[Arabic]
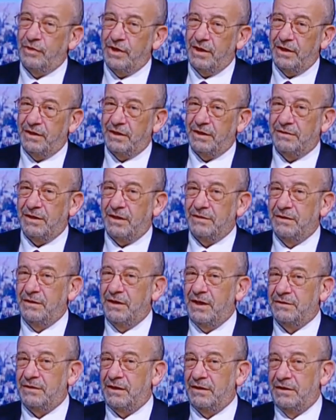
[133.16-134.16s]
هنالك
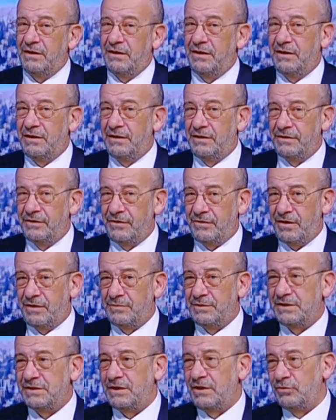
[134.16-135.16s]
تعديلات على آه،
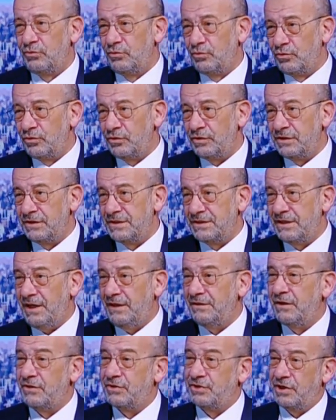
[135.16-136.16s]
نظام الصندوق
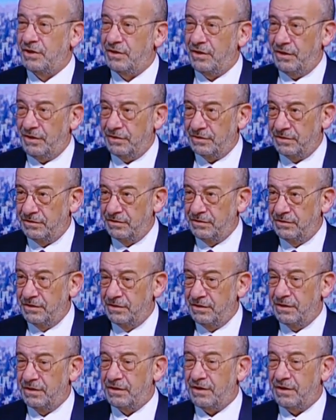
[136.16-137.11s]
استحدث شرائح جديدة